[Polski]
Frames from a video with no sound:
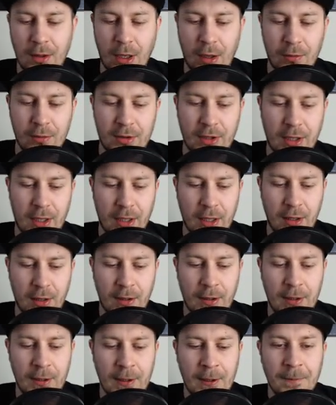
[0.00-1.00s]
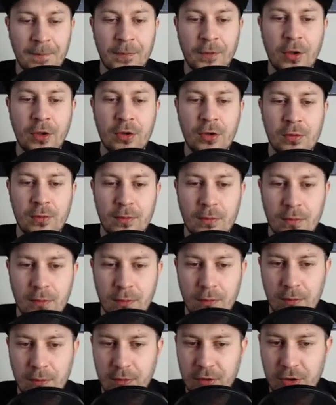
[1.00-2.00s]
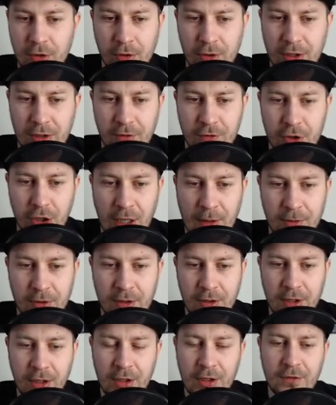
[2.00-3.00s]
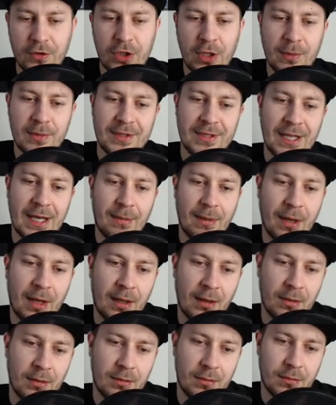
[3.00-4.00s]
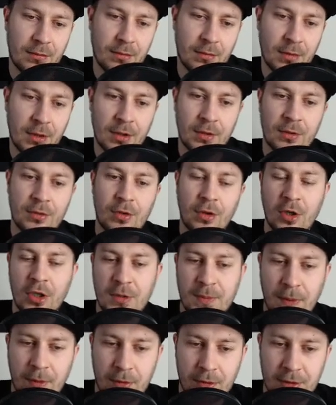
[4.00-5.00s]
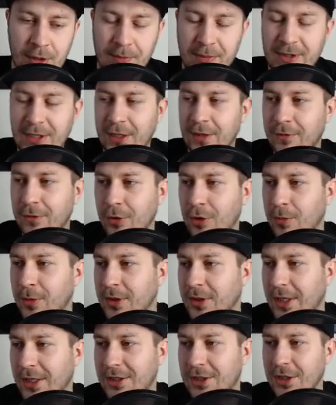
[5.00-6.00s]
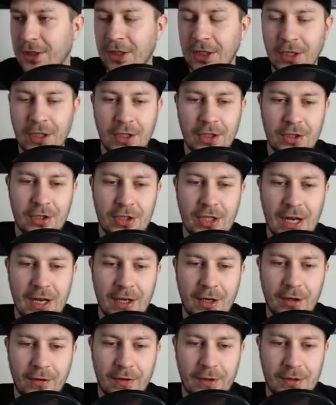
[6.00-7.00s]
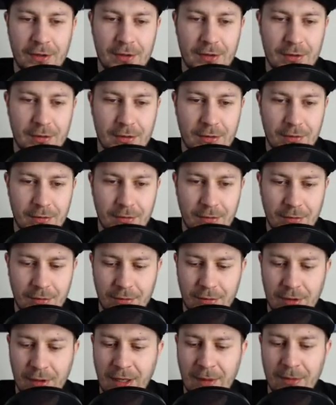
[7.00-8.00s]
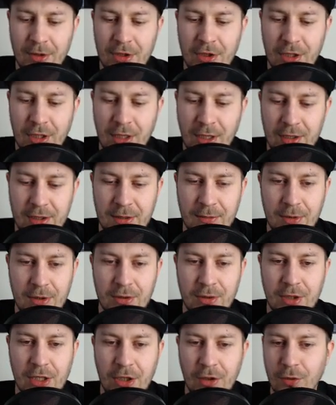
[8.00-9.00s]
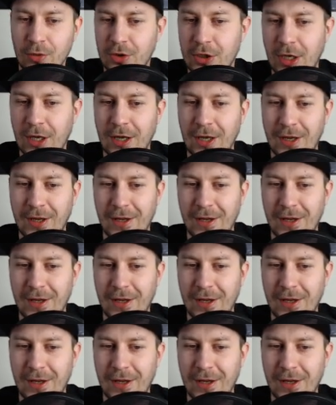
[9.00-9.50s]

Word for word: counter. No i skąd ja to wziąłem? Tylko nie wziąłem z nieba. To jest po prostu napisane w dokumentacji Django, więc nie mieć, że ja jestem jakimś geniuszem,